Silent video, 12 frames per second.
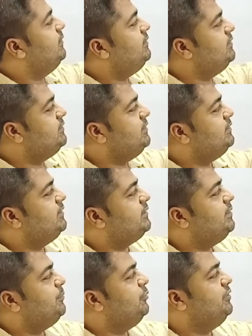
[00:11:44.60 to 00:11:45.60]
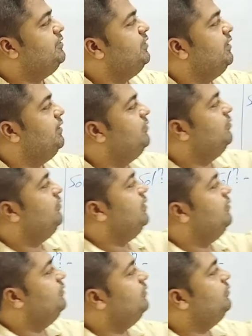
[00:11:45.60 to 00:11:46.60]
ऐसी स्ट्रिंग्स एक्सेप्ट होनी चाहिए जो
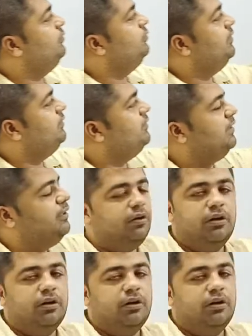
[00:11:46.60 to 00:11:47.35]
जीरो से शुरू होनी चाहिए